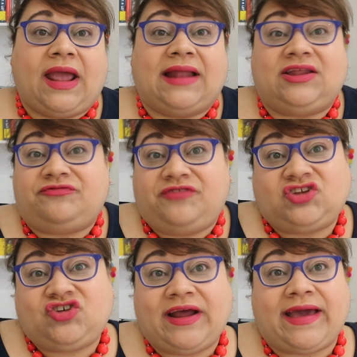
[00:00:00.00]
è
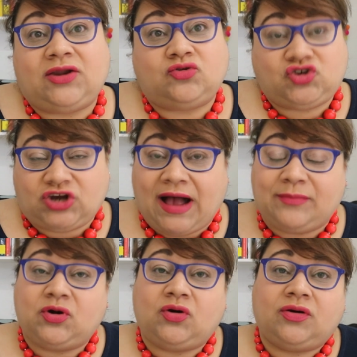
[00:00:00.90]
difficile che
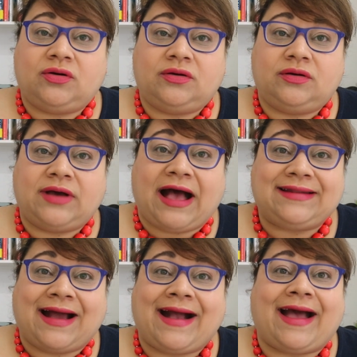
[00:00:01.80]
riusciamo eh,
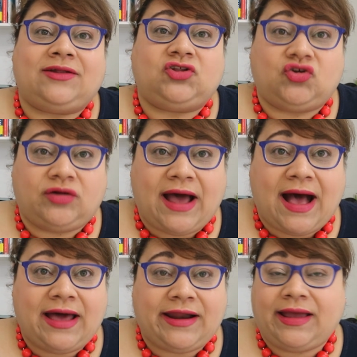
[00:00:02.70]
ad
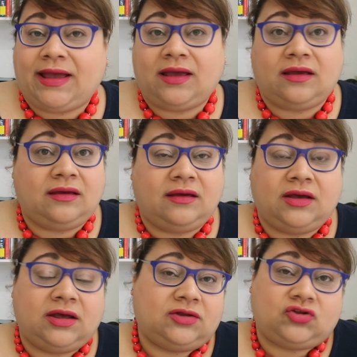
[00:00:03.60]
accantonare
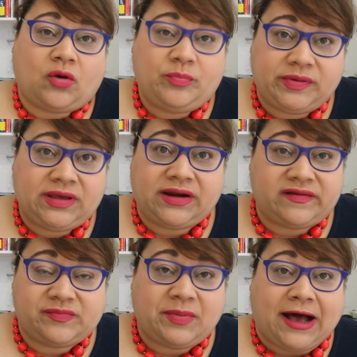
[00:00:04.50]
eh, troppi
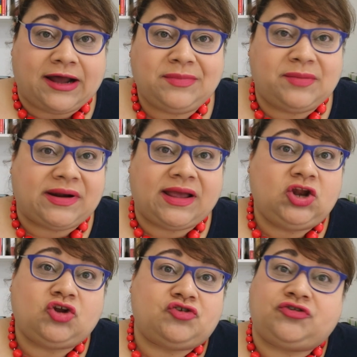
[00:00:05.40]
risparmi perché
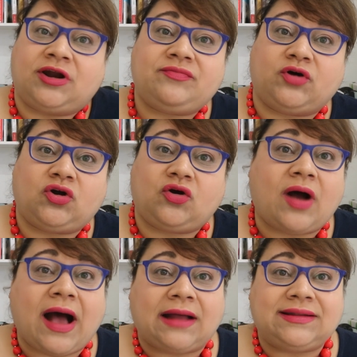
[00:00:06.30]
il nostro lavoro
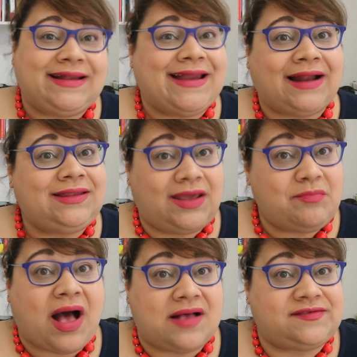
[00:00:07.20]
ha degli alti e
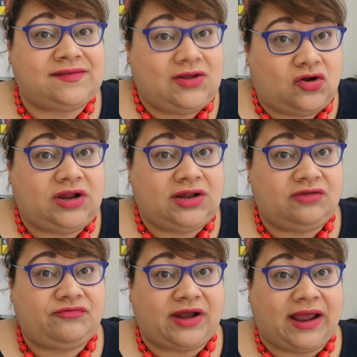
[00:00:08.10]
bassi non
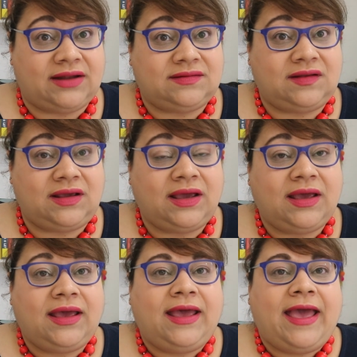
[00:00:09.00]
indifferenti
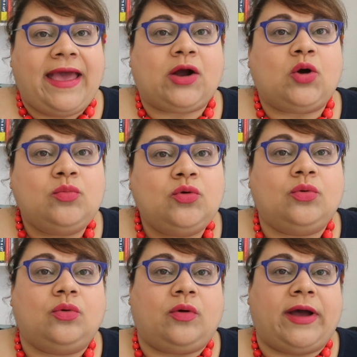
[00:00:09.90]
e
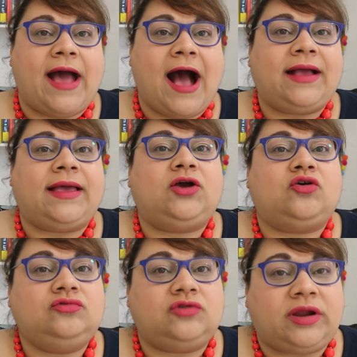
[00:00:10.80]
comunque anche i
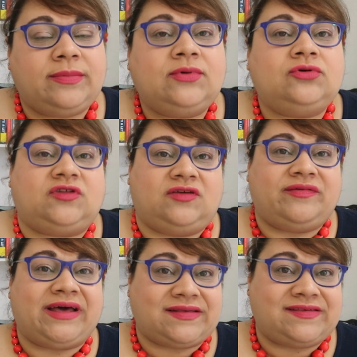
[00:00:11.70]
contributi
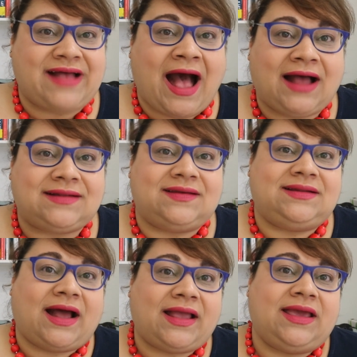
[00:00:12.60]
versati
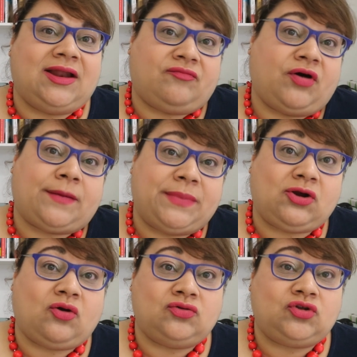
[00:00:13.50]
da chi lavora per
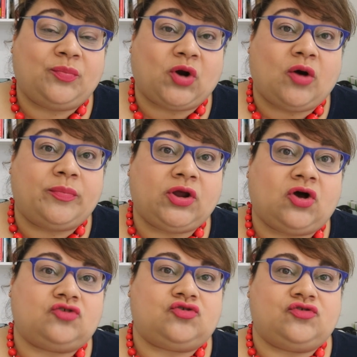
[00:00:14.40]
conto
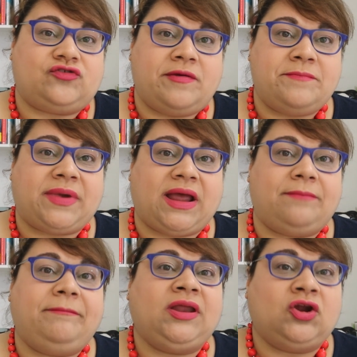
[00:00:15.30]
proprio sono sempre
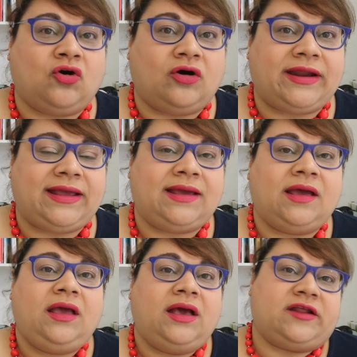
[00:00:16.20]
minori
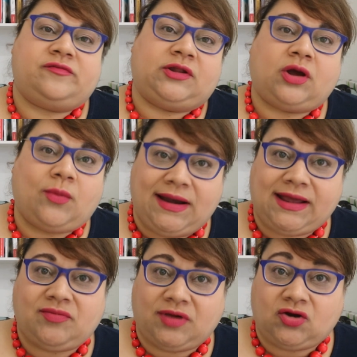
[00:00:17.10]
rispetto a quelli
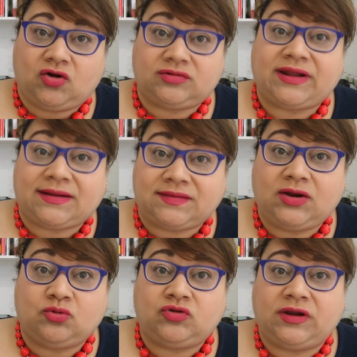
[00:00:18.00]
che vengono
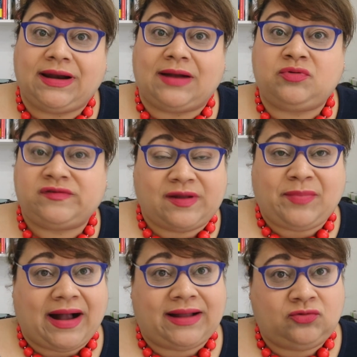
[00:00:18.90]
trattenuti nella busta
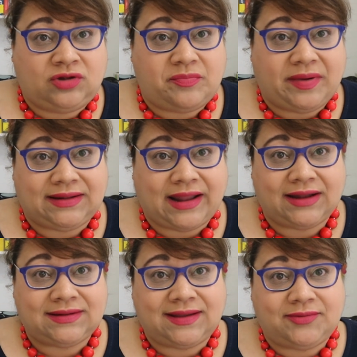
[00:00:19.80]
paga di un
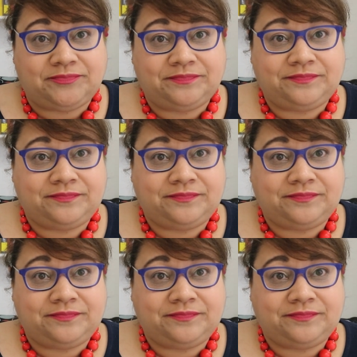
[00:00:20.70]
dipendente.